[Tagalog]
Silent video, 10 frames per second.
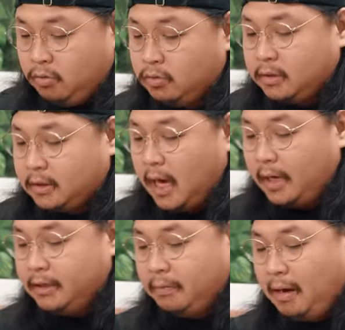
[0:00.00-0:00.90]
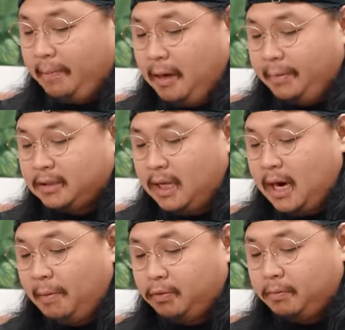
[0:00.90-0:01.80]
oh, good sa sakin yan. Mamaya mas
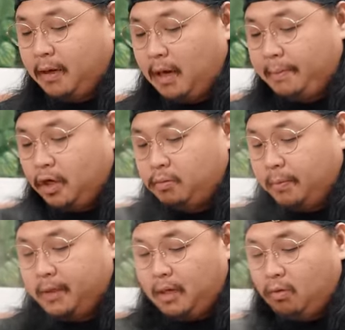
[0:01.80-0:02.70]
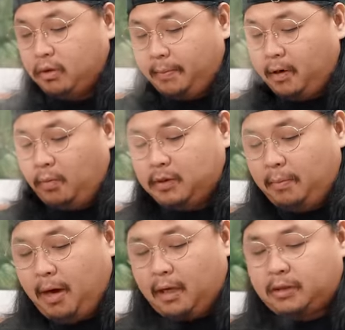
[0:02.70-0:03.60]
lalapot pa yan kapag lumamig ng konti. Pero wag
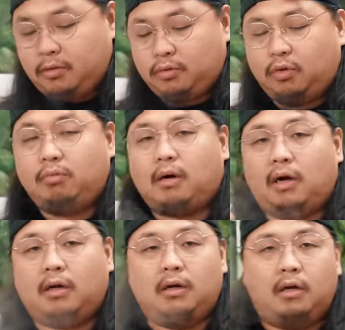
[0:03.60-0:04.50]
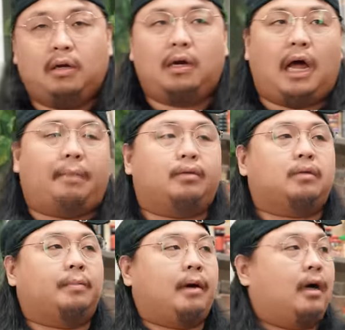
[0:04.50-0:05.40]
naman kasi yung sobrang lapot
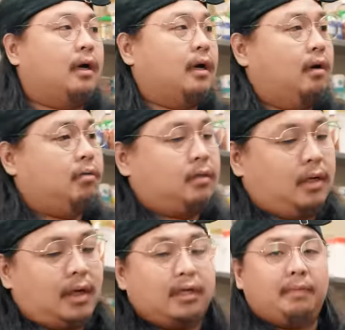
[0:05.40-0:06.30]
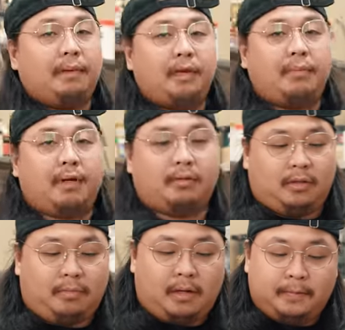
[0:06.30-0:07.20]
na parang ano siya, arnibal ni Manong,
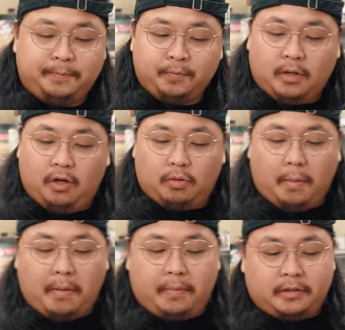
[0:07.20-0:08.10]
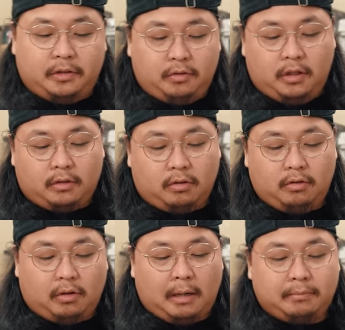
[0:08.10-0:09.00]
di ba? Mm. Ngayon, kung mapapasin nyo dito,
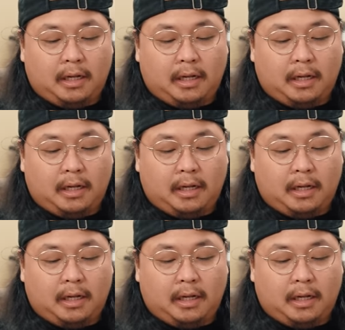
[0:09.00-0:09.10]
yung ham